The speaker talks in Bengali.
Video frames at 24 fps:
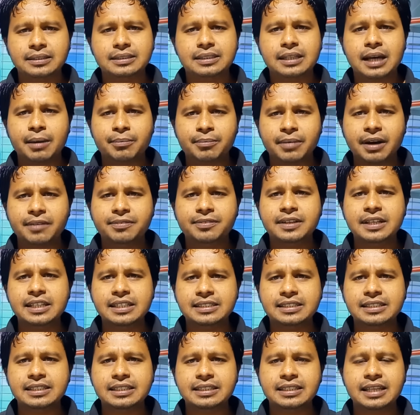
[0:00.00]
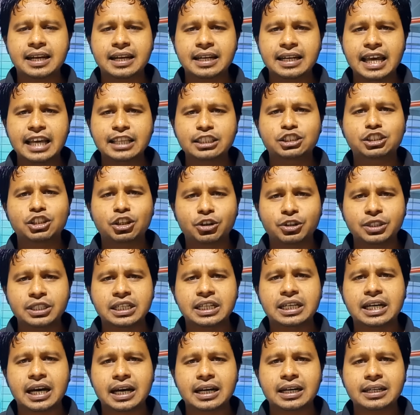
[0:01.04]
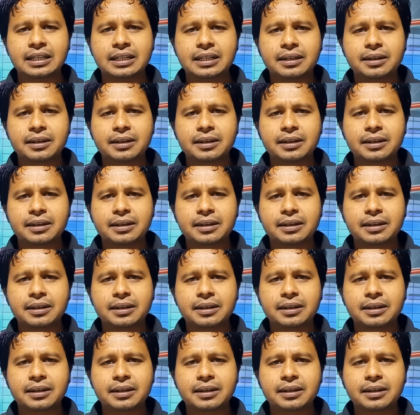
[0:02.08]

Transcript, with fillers: যে আমরা ফিলিস্তিনিদের ন্যায্য অধিকার